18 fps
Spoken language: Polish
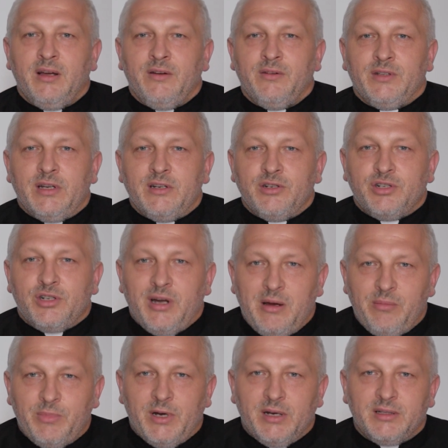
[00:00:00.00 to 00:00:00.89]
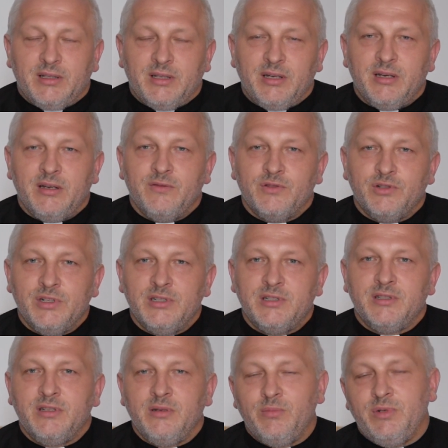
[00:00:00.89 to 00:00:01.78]
w ten szabat
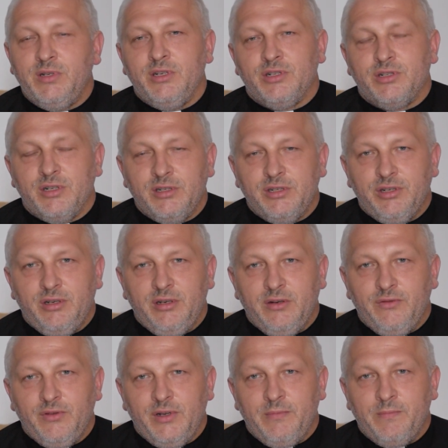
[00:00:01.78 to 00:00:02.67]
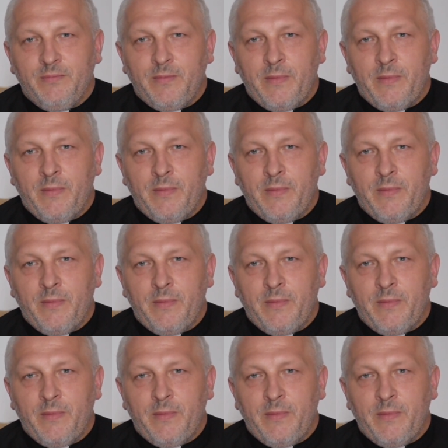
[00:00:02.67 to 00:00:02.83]
wszyscy byli szczęśliwi.